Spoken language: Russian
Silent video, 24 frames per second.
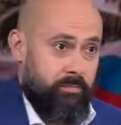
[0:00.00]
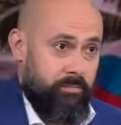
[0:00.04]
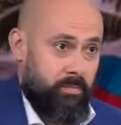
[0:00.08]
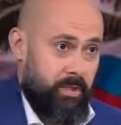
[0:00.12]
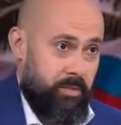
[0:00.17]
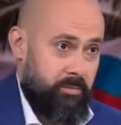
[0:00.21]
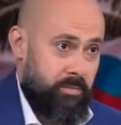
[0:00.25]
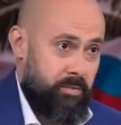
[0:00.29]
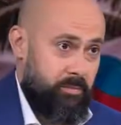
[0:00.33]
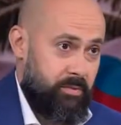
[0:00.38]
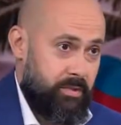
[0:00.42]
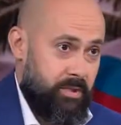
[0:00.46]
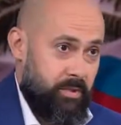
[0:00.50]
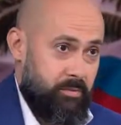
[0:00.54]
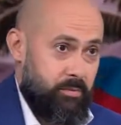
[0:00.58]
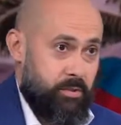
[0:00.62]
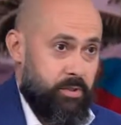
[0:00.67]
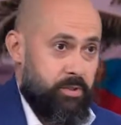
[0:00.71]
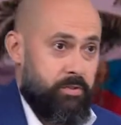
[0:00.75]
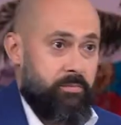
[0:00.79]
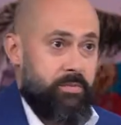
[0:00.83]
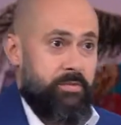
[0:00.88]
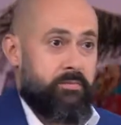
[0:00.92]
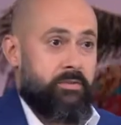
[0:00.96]
помимо того,
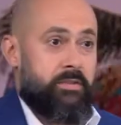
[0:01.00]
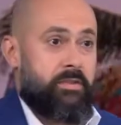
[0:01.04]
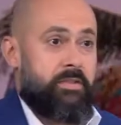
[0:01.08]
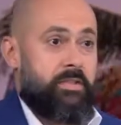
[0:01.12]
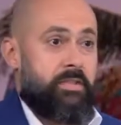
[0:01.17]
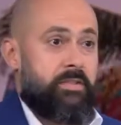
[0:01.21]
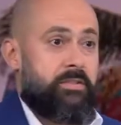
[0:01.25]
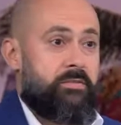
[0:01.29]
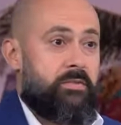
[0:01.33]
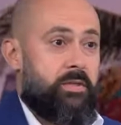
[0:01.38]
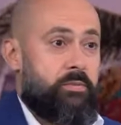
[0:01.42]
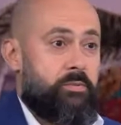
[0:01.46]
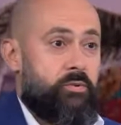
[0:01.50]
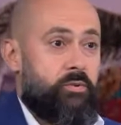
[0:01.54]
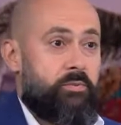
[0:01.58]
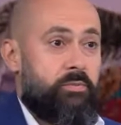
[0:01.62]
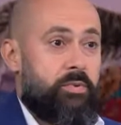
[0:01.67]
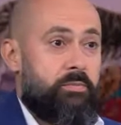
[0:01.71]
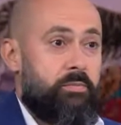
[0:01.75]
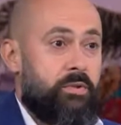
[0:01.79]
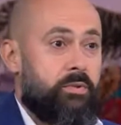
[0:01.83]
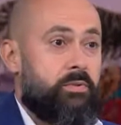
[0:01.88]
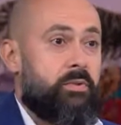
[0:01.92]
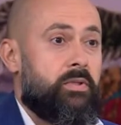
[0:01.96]
что мы вот сейчас с вами
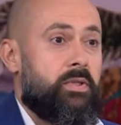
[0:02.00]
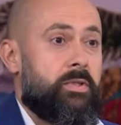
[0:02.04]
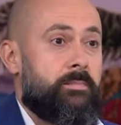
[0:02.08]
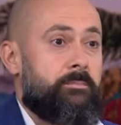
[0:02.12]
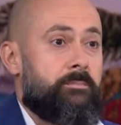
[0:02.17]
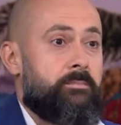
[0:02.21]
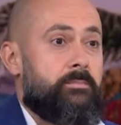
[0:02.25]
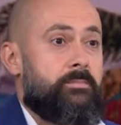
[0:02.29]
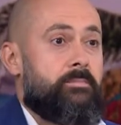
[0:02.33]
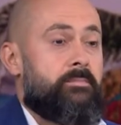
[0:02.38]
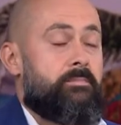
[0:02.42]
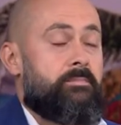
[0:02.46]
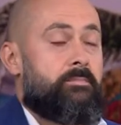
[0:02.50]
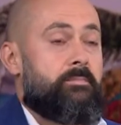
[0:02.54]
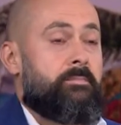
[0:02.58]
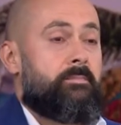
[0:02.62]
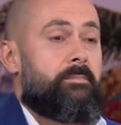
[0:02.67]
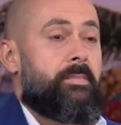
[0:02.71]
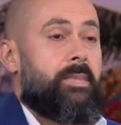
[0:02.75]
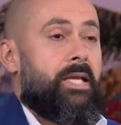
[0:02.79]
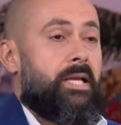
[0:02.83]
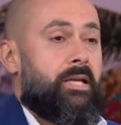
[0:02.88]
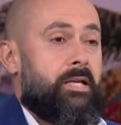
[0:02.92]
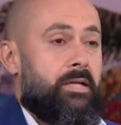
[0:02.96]
упомянули,
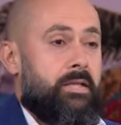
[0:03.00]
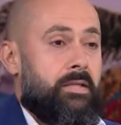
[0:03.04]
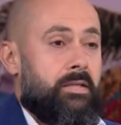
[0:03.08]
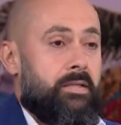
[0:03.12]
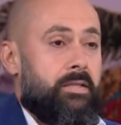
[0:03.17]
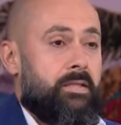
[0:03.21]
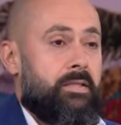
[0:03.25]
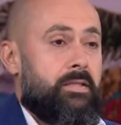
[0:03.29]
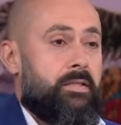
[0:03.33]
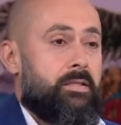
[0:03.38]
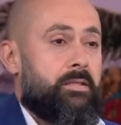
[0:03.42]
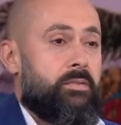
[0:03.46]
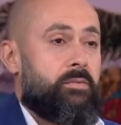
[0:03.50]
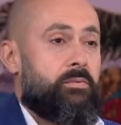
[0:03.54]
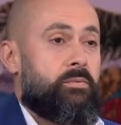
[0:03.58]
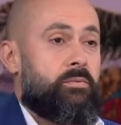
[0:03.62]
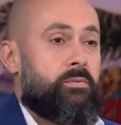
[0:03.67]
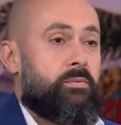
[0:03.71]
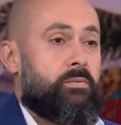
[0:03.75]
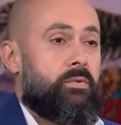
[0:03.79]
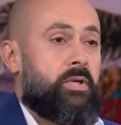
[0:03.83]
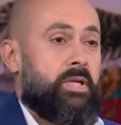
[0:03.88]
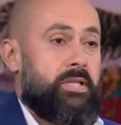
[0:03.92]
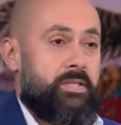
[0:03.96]
Э,
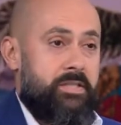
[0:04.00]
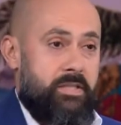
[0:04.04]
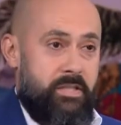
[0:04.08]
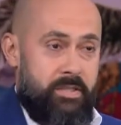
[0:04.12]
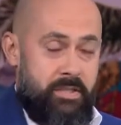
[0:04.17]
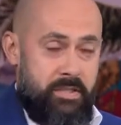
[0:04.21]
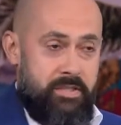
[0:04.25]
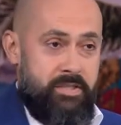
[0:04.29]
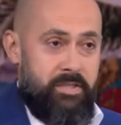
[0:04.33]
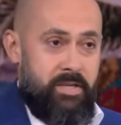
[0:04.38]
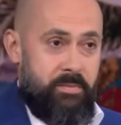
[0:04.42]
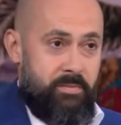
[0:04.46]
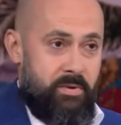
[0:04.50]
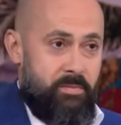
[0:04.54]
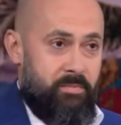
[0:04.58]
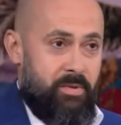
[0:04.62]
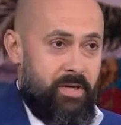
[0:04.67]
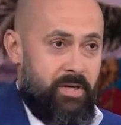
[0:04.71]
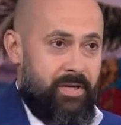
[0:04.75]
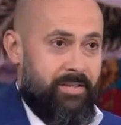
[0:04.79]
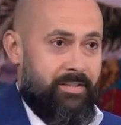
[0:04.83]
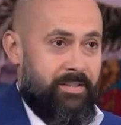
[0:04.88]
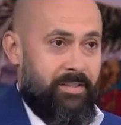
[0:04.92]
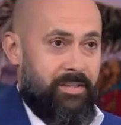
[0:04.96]
у России есть самое
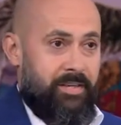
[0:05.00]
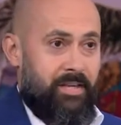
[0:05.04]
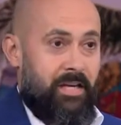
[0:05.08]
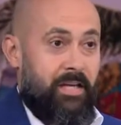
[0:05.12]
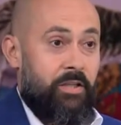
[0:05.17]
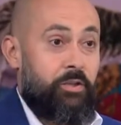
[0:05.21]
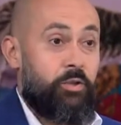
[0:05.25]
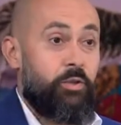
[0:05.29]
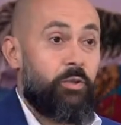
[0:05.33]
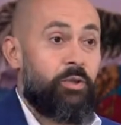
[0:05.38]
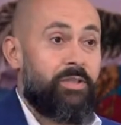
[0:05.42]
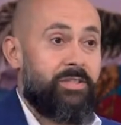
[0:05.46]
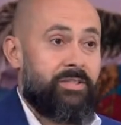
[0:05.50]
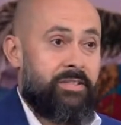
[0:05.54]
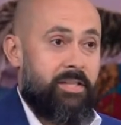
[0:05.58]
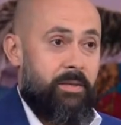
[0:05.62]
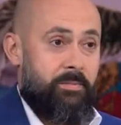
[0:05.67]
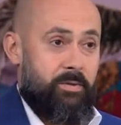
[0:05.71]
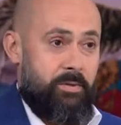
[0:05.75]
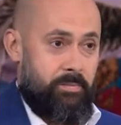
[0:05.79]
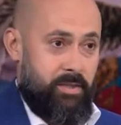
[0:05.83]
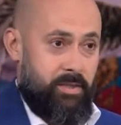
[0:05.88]
богатое, одно из самых